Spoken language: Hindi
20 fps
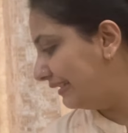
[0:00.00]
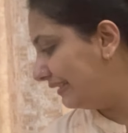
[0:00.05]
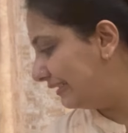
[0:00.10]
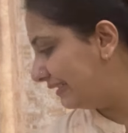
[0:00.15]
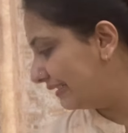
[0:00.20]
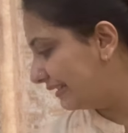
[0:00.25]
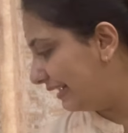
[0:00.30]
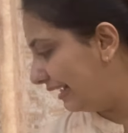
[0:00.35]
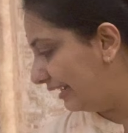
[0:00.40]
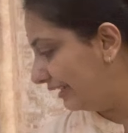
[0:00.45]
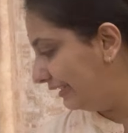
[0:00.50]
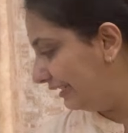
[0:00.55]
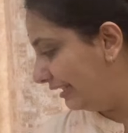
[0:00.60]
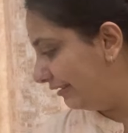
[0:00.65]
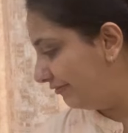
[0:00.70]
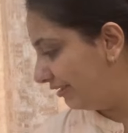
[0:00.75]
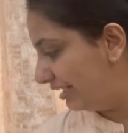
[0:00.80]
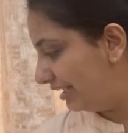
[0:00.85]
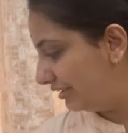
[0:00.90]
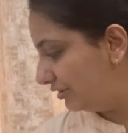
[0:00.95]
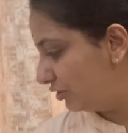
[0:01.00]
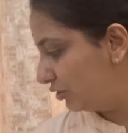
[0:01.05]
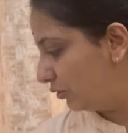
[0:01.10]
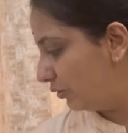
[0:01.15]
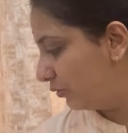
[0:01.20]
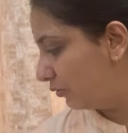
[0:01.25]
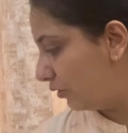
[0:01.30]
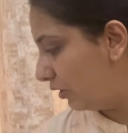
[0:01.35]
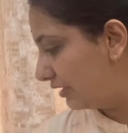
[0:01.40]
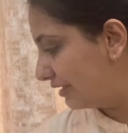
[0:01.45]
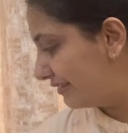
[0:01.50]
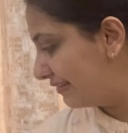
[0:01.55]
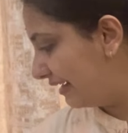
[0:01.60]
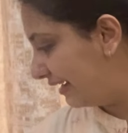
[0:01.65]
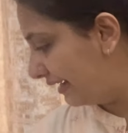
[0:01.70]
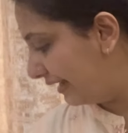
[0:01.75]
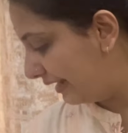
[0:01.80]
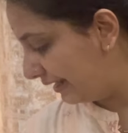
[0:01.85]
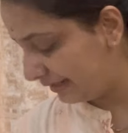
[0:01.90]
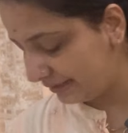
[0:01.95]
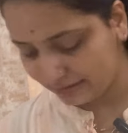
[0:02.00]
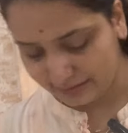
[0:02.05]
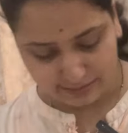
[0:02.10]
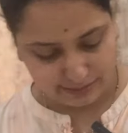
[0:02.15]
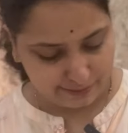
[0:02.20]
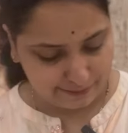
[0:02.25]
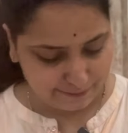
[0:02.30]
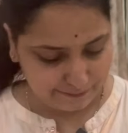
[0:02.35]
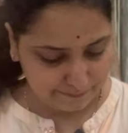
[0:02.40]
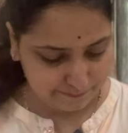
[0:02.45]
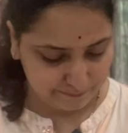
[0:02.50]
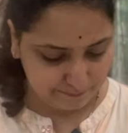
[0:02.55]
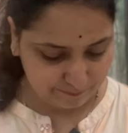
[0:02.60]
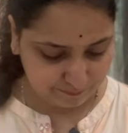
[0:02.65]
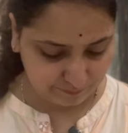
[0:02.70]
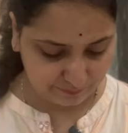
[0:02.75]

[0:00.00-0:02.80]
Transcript: कलर का ये वाला जो कॉट सेट है आ, um,